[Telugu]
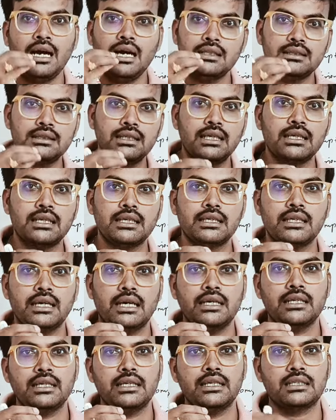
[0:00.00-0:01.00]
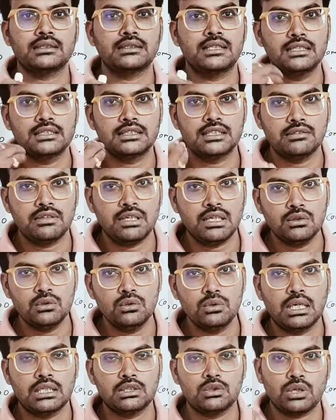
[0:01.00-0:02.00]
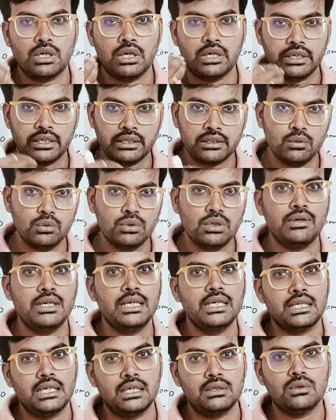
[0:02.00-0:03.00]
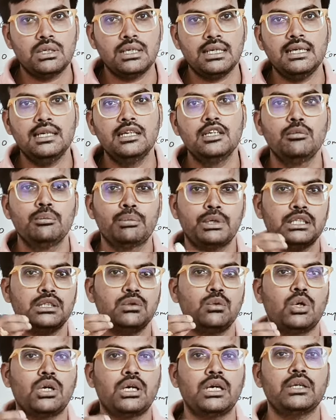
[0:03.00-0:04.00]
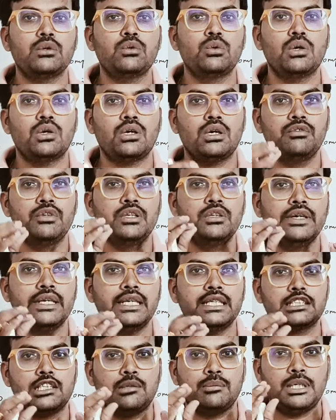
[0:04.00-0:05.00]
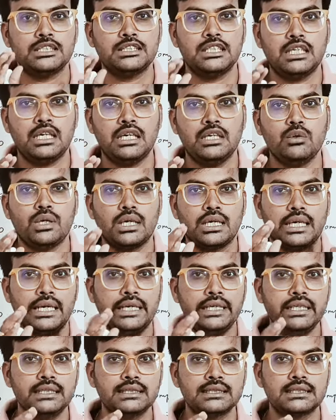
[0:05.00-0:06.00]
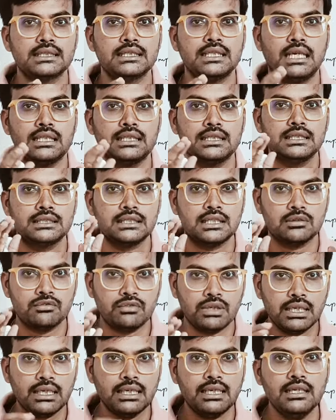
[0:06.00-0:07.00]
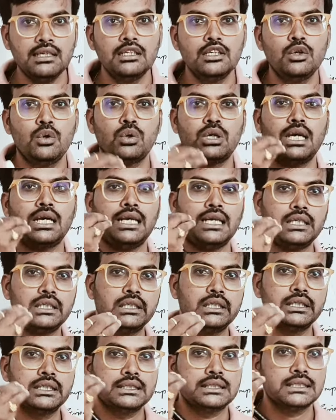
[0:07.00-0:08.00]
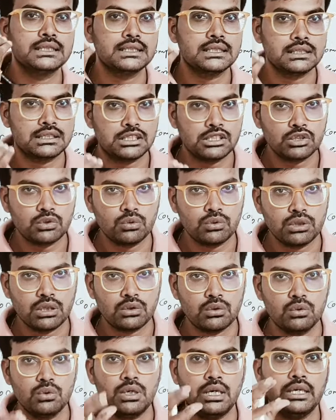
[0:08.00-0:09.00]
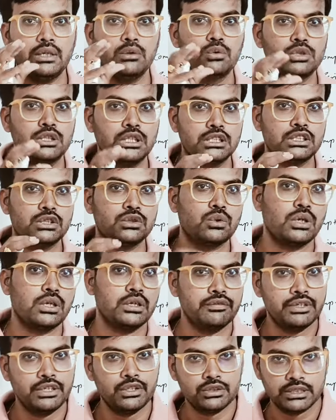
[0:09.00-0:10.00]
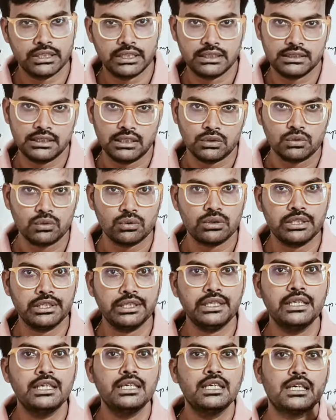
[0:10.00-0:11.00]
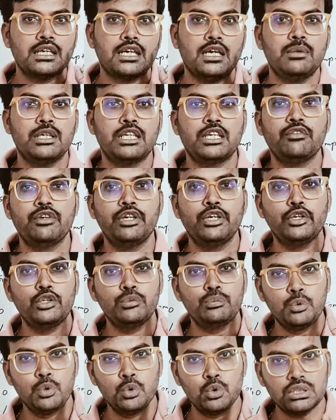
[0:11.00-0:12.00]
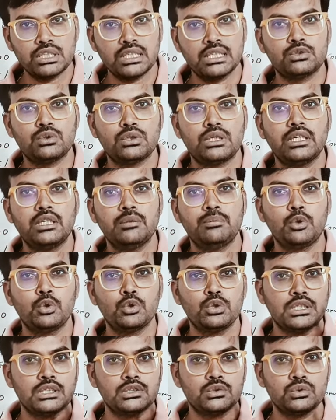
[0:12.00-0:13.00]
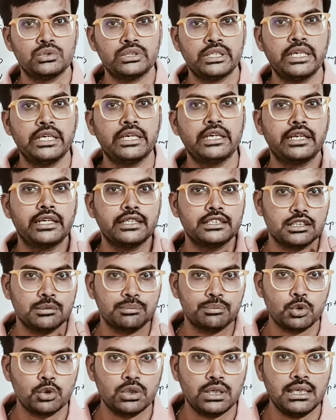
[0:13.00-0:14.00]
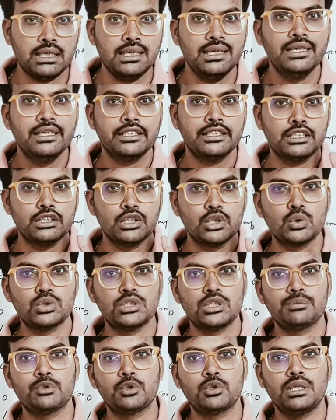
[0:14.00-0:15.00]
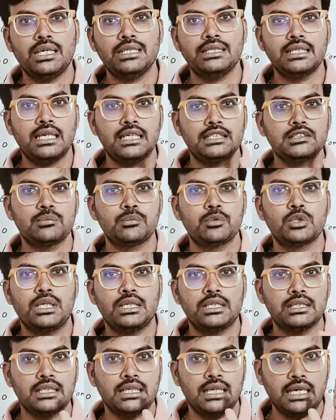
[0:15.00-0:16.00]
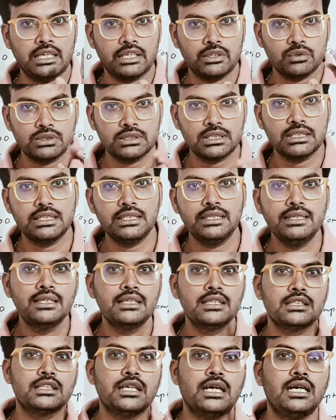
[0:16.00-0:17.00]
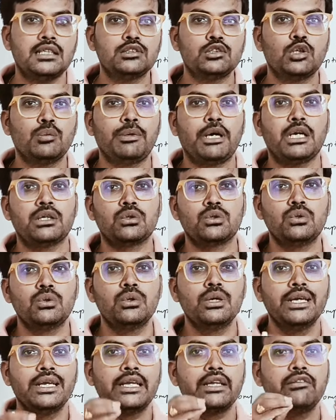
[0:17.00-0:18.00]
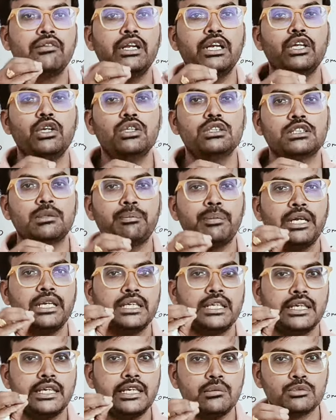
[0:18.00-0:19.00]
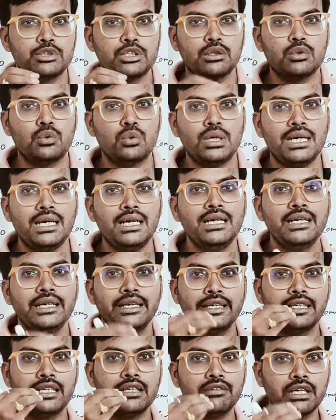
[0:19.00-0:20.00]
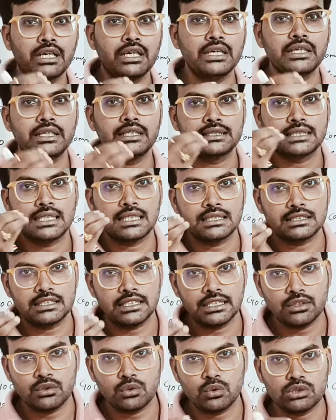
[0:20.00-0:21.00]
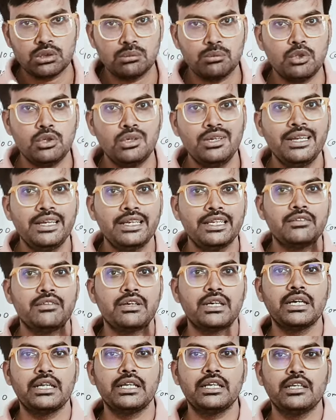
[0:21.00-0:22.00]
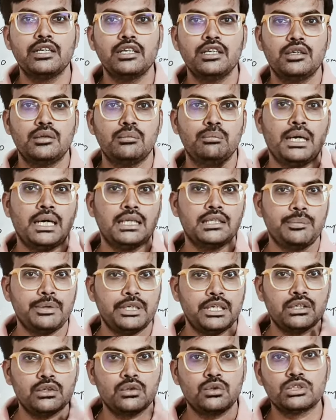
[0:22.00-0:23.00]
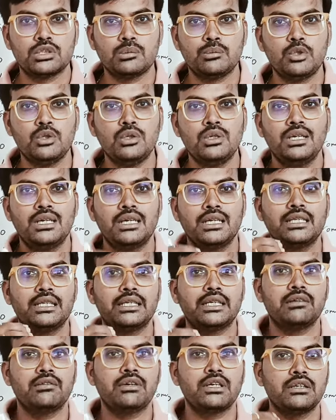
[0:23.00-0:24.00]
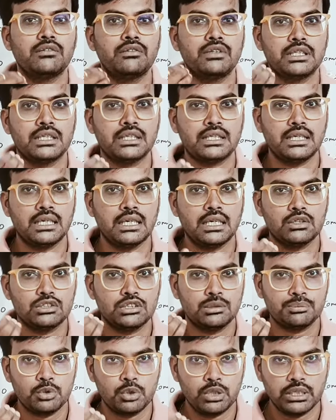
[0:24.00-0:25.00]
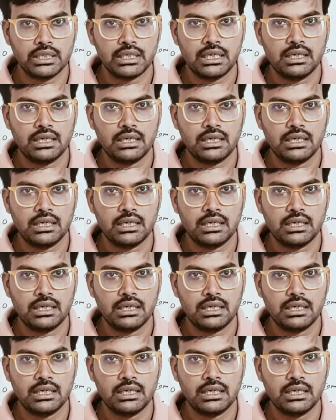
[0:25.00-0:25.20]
అందరికీ అంటే నాకు తెలిసిన వాళ్ళు నాతో కాంటాక్ట్లో ఉన్న వాళ్ళే కాకుండా ప్రతి ఒక్కరికి కూడా ఒక విలువైన సమాచారాన్ని ఒక గైడెన్స్ని అందించడం వల్ల ఒక కరెక్ట్ డిసిజన్ తీసుకుంటారు అనే ఉద్దేశంతోనే ఈ వీడియో చేయడం జరుగుతుంది కాబట్టి వీడియోని పూర్తిగా చూడండి పూర్తిగా చూస్తేనే నేను ఏం చెప్తున్నా ఎందుకు చెప్తున్నా ఎలా చెప్తున్నా అనేది క్లారిటీ వస్తుంది దాంతోపాటు ఈ వీడియోలో చెప్పే ఏ అంశం కూడా ఎవరిని డిస్కరేజ్ చేయడం కోసమో ఎవరిని బాధ పెట్టడం కోసమో లేదంటే ఎవరికి వ్యతిరేకంగానో చెప్తున్నాయి